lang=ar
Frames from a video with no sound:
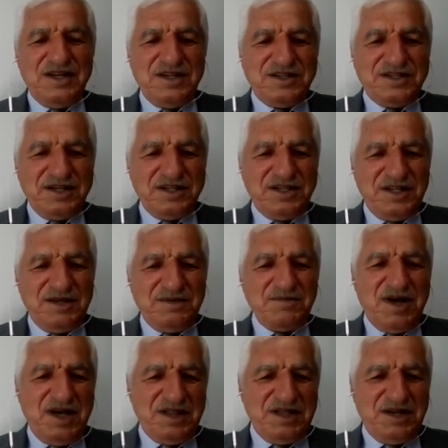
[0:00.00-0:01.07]

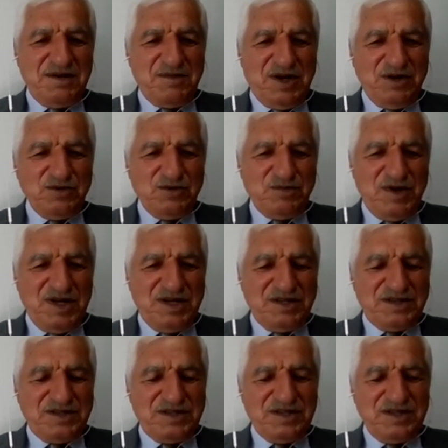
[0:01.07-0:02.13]
لتقديم هذه
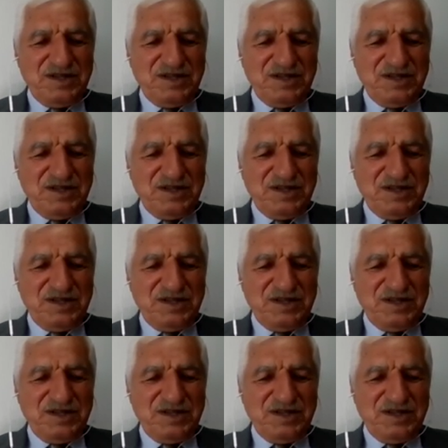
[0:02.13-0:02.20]
المعلومات